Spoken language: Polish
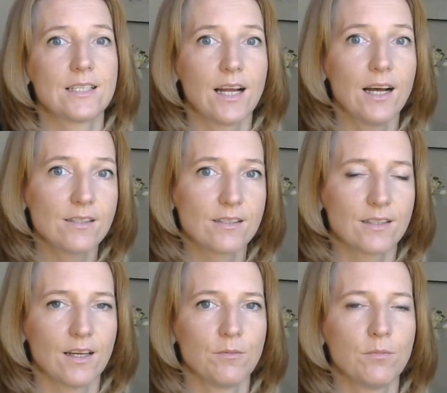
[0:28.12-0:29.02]

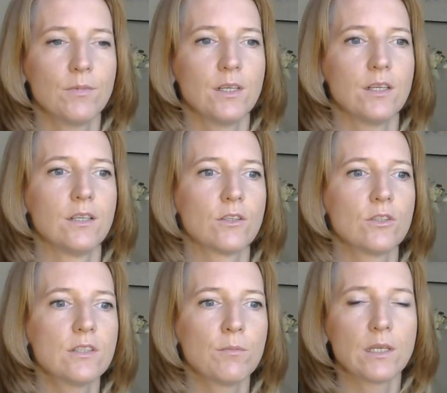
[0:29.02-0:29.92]
Czasem e,
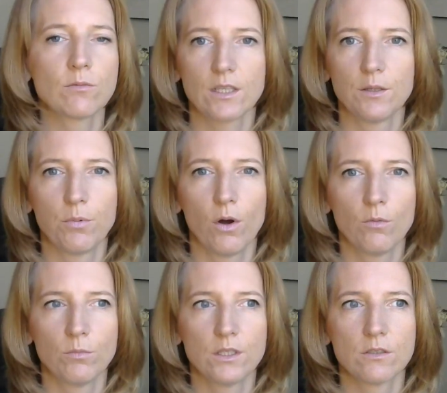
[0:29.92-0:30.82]
rodzice mają taki
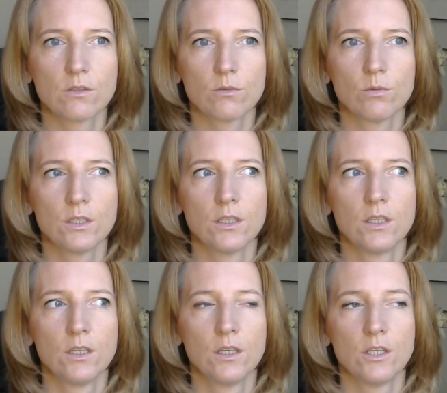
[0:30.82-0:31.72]
pomysł,
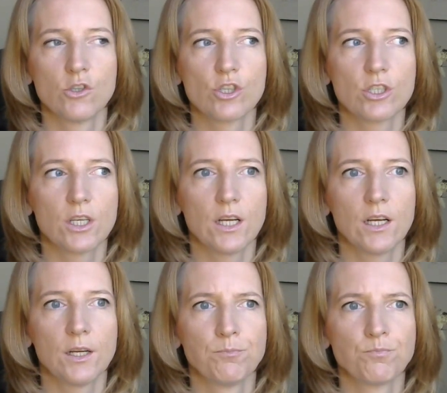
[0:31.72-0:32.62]

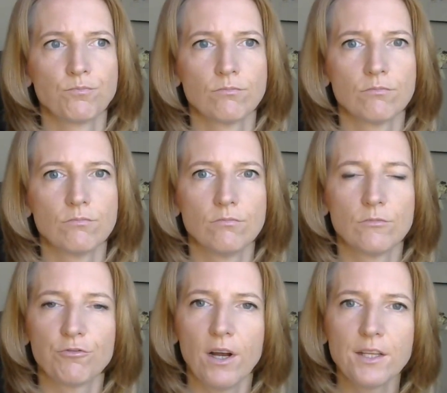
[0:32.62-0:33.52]
że
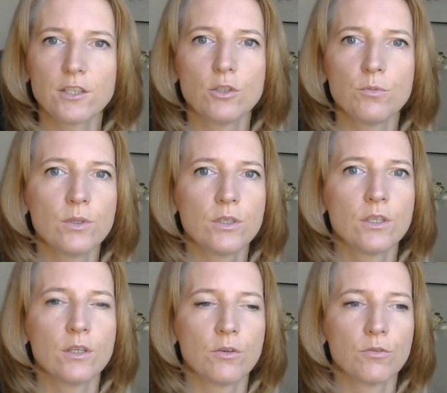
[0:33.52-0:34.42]
mm, fajnie,
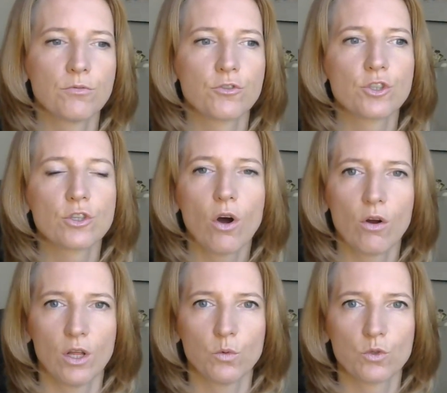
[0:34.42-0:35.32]
gdyby w
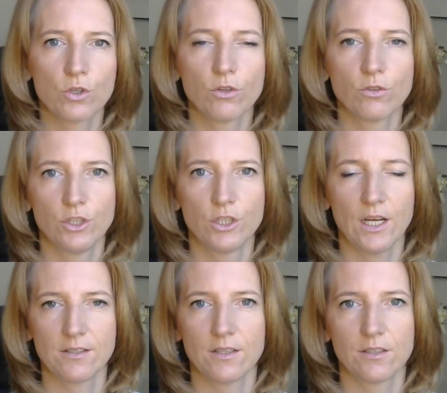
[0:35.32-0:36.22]
szkole uczono
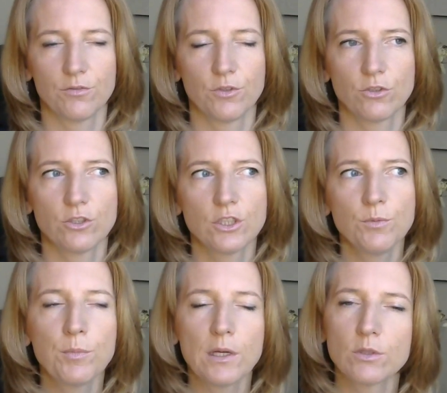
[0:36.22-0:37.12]
dzieci asertywności,
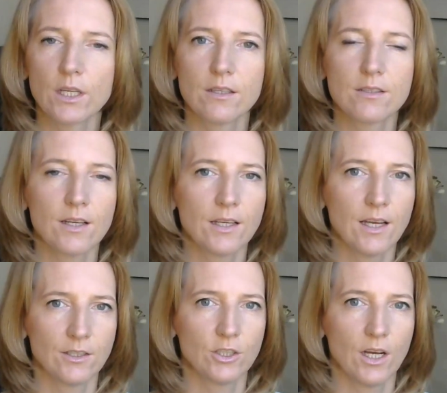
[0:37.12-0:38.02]
gdyby miały takie
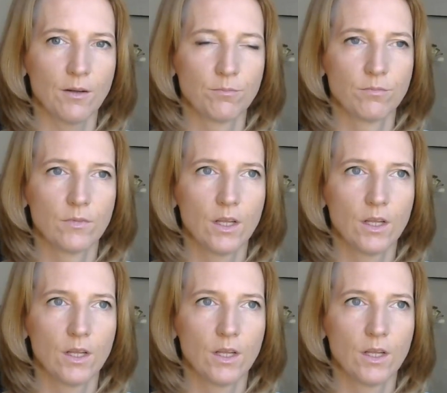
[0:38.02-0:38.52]
zajęcia.